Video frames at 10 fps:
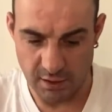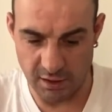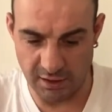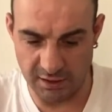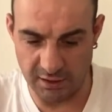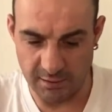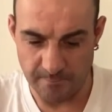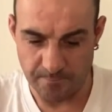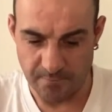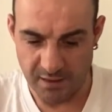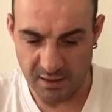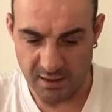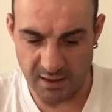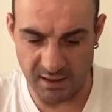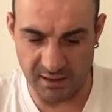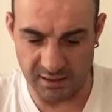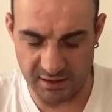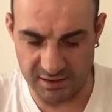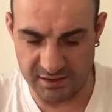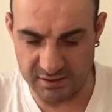Aqui, aqui
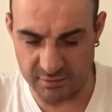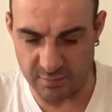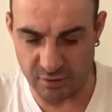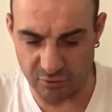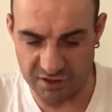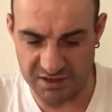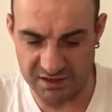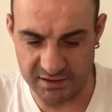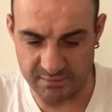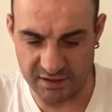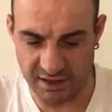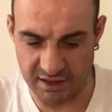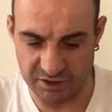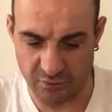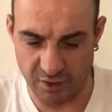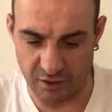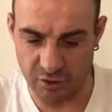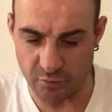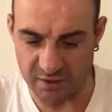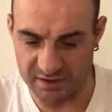diz uma notícia, telejornal
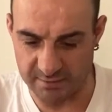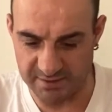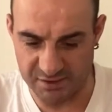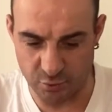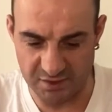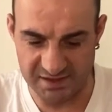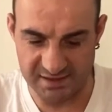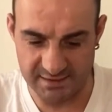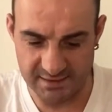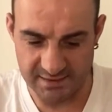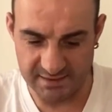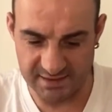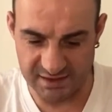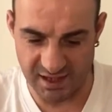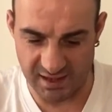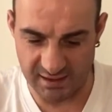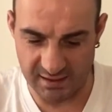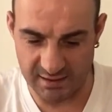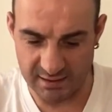de uma TV suíça, destaca,